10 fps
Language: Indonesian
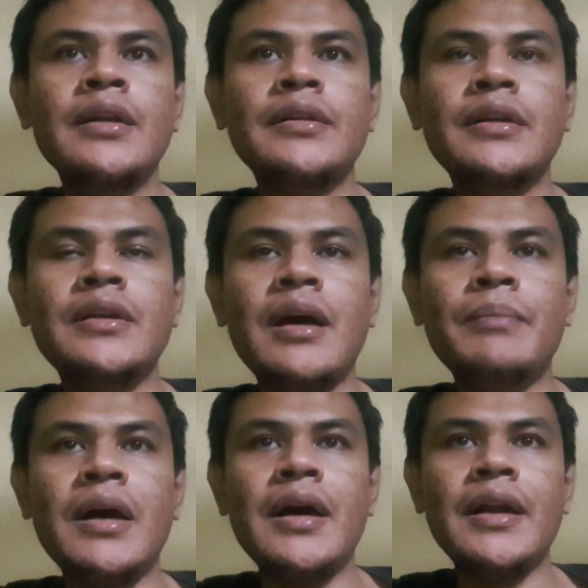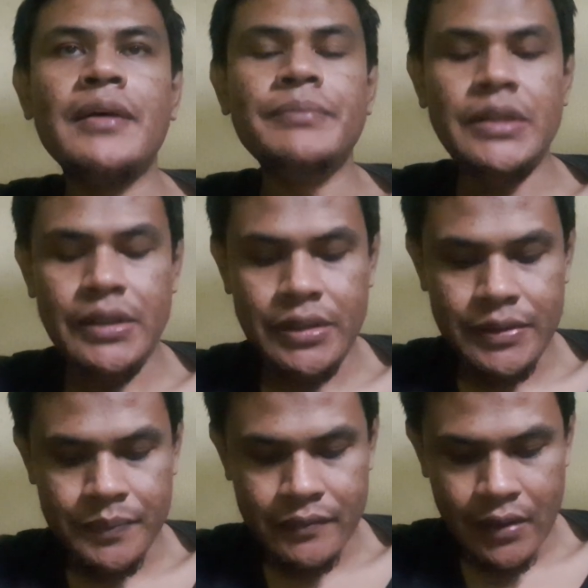tidak mengalami
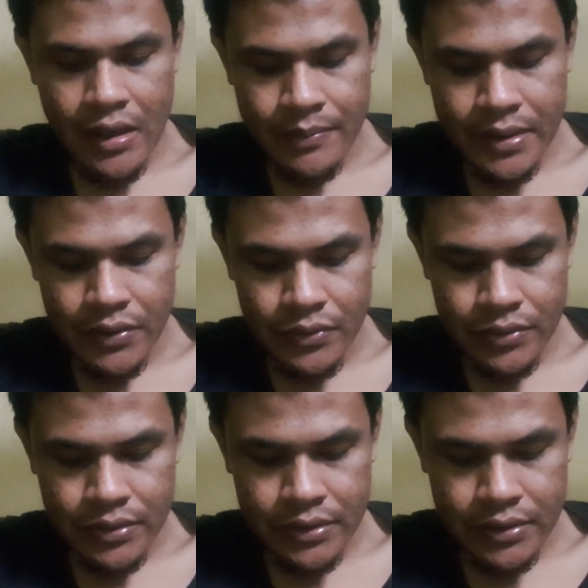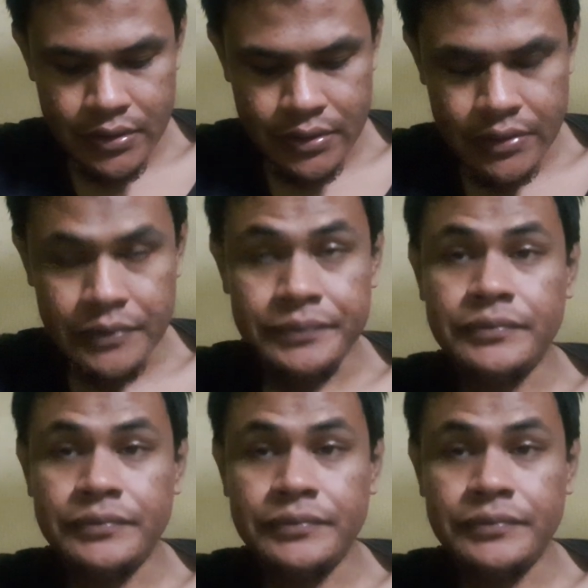apa itu eh,